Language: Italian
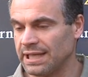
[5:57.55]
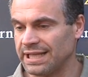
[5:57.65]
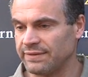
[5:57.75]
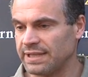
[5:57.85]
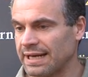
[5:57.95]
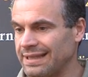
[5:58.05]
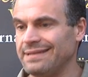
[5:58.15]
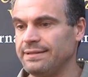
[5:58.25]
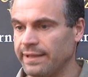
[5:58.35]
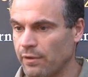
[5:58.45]
delle attività
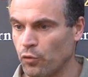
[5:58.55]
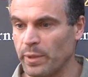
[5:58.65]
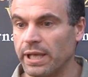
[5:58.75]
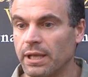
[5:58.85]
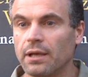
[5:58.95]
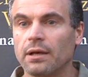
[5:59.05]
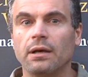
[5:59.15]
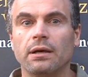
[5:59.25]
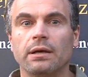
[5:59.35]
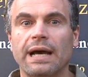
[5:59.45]
artistiche come eh,